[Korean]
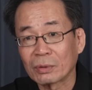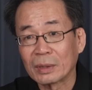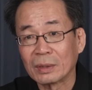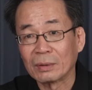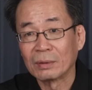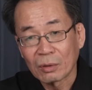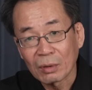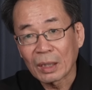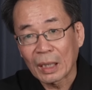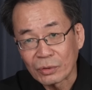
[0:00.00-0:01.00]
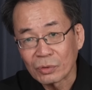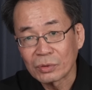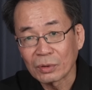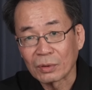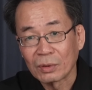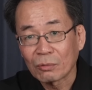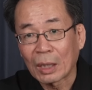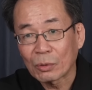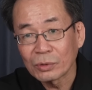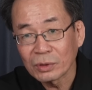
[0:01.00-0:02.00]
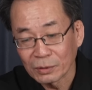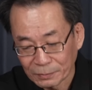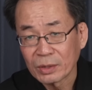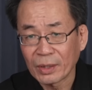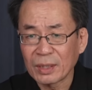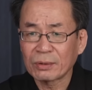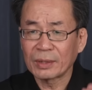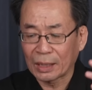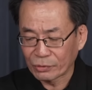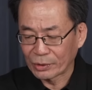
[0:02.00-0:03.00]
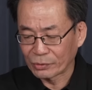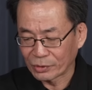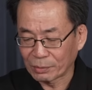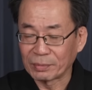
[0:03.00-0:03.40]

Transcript: 영화예요. 이게 건강에 안 좋죠. 과로죠. 생활 습관이 아주 안 좋아요. 첫